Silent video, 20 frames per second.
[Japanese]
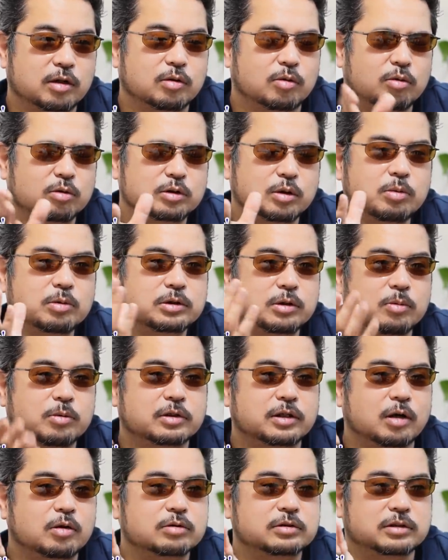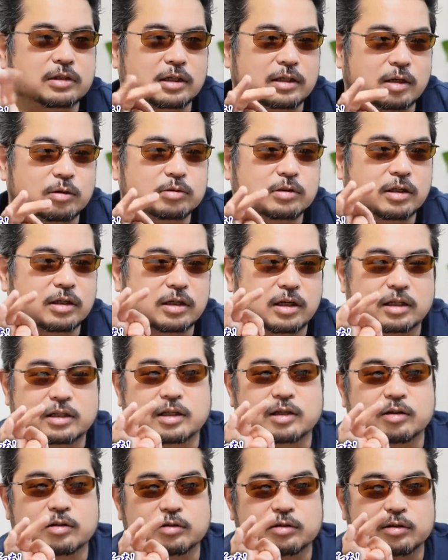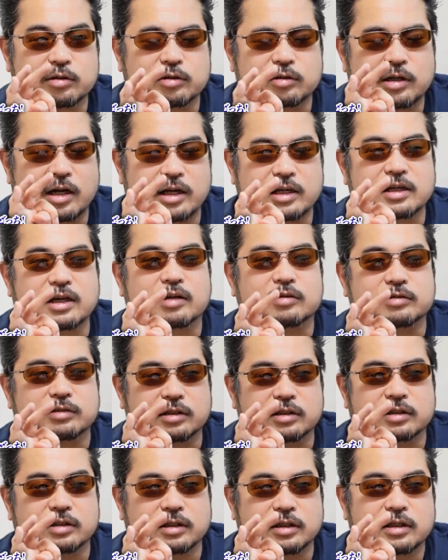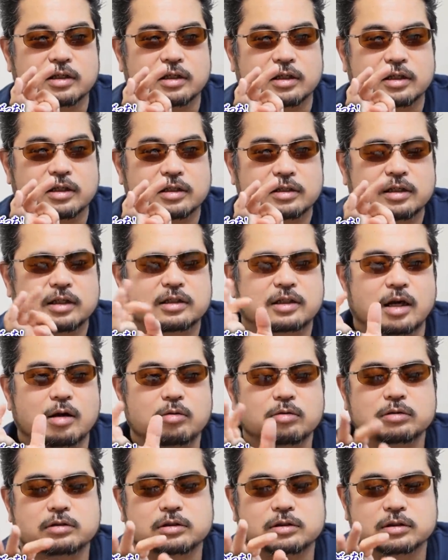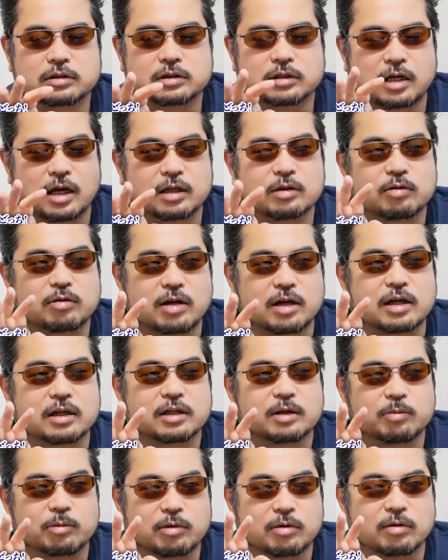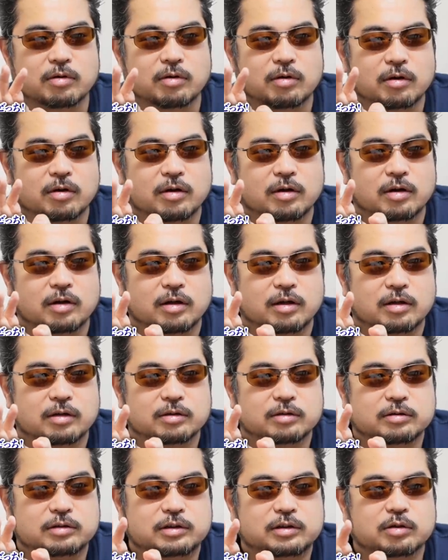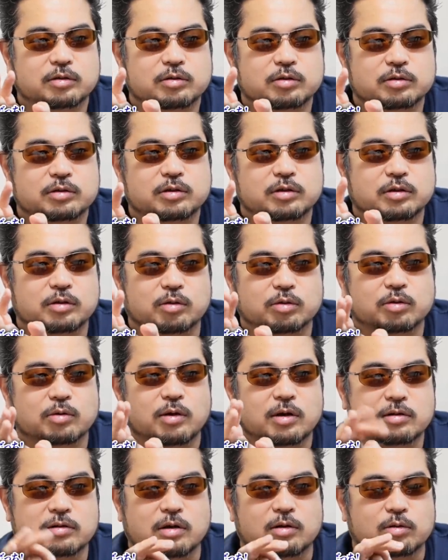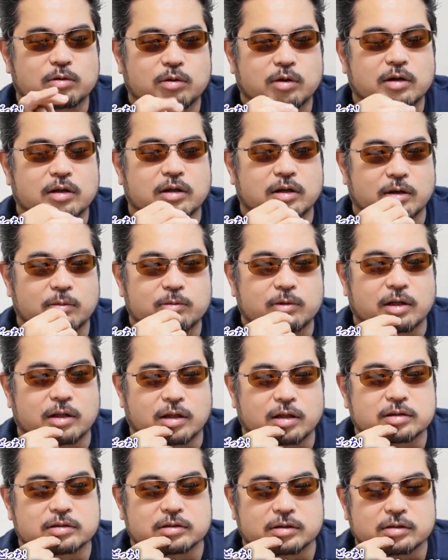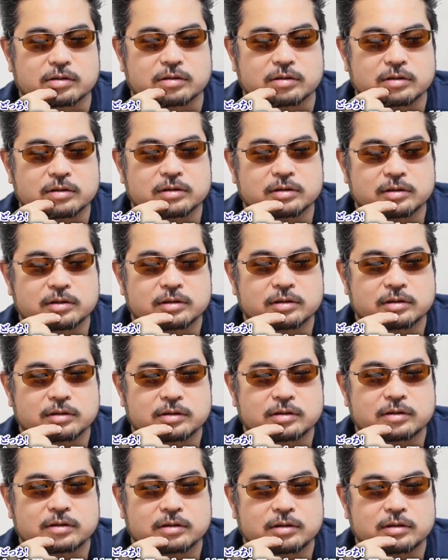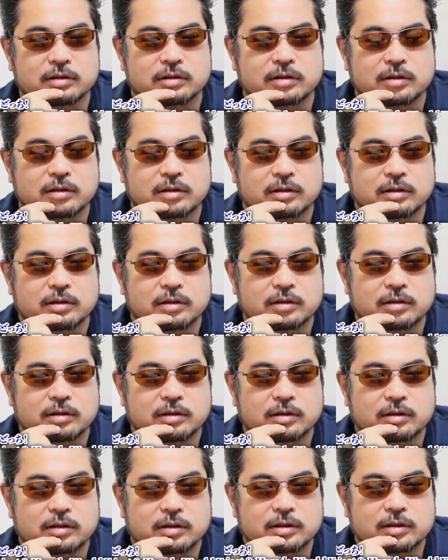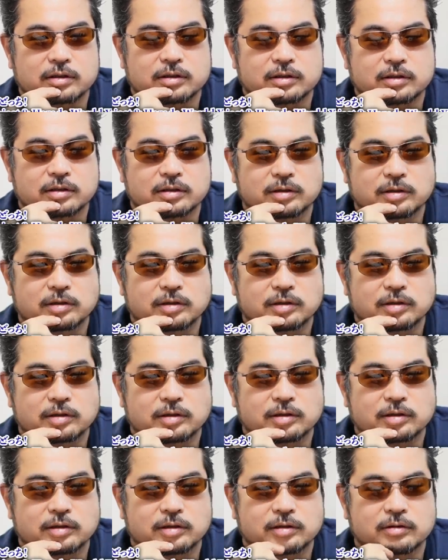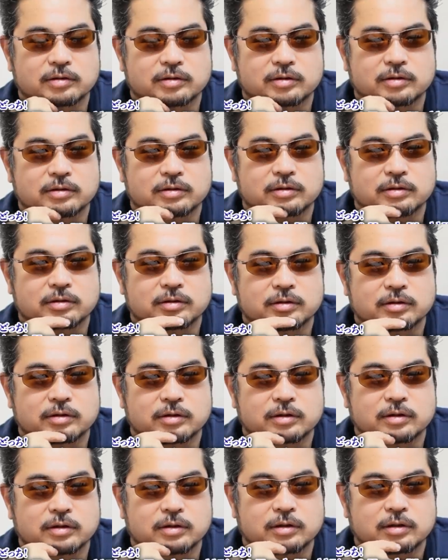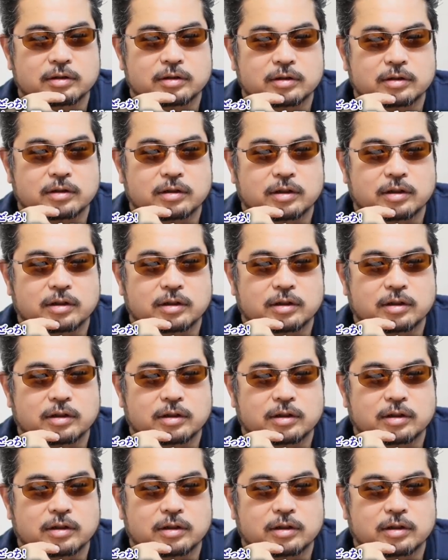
あのそもそも倒すか倒さないかっていうラインがあるじゃん。あ、もうそそこっちで倒す派の中でも後ろの人に断るか断らないかみたいなのあるじゃん。えっと何も言わずに倒すか倒さないかですね。